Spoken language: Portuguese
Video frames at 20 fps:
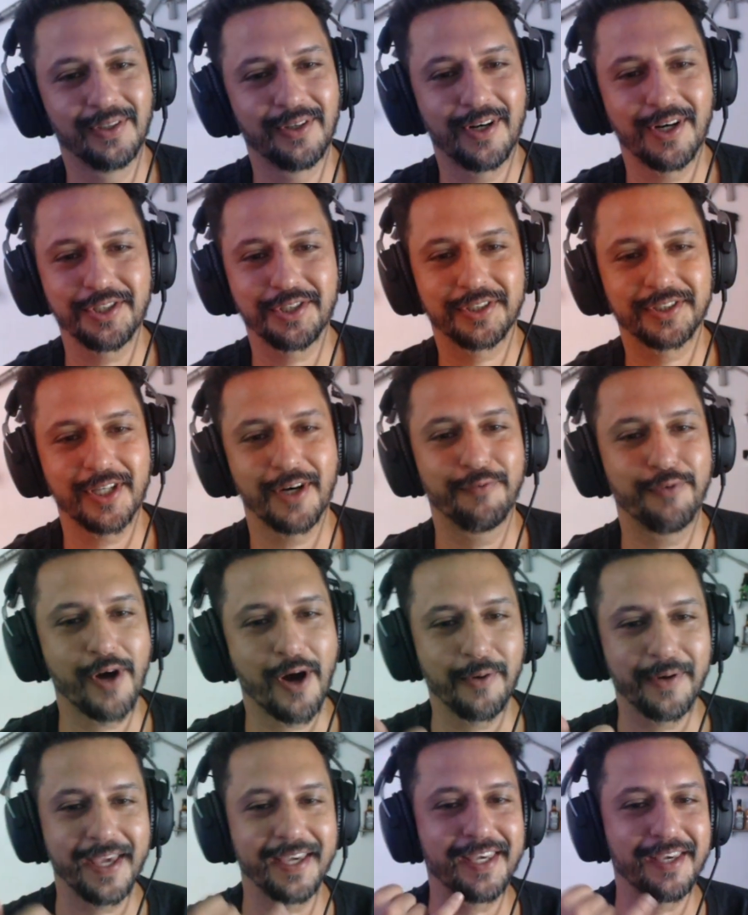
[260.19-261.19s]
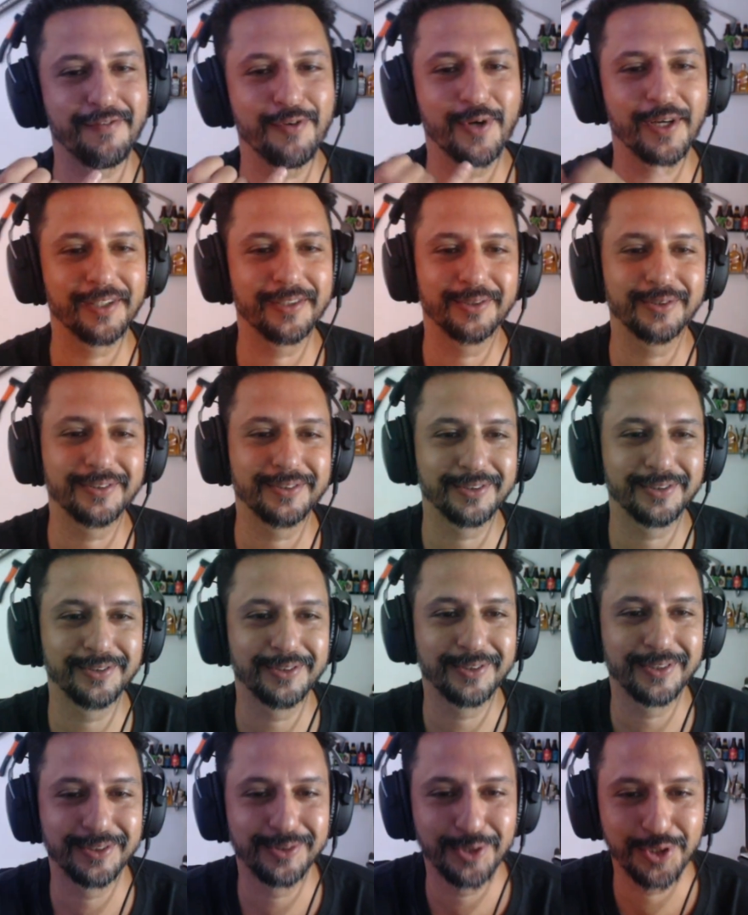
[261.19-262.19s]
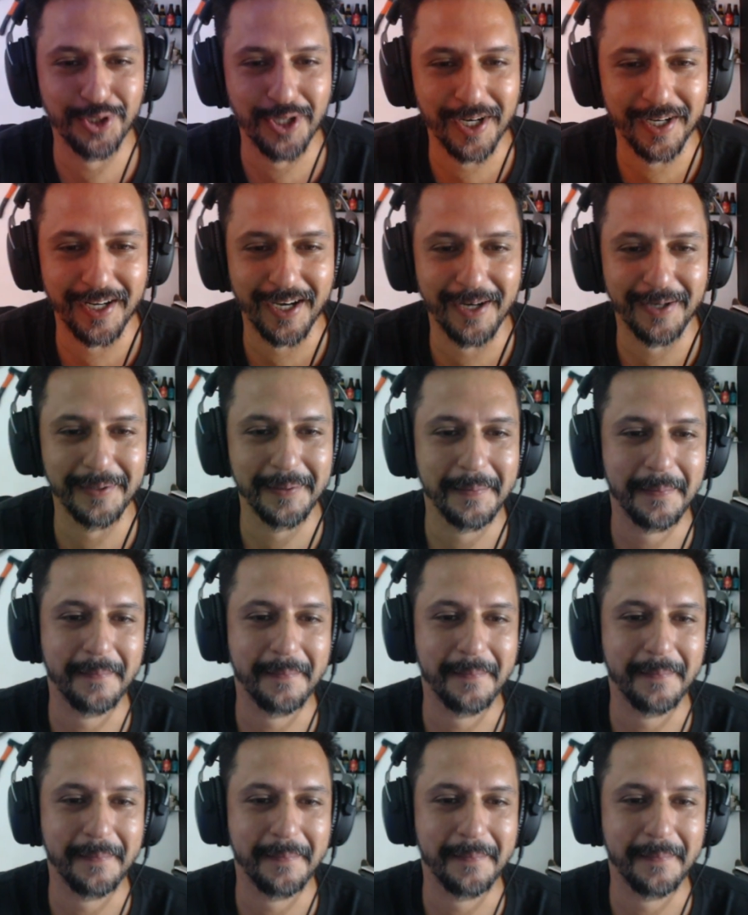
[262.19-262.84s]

Lógico, só foi alguém Apesar que de não no, termos no, no encontrado jornal.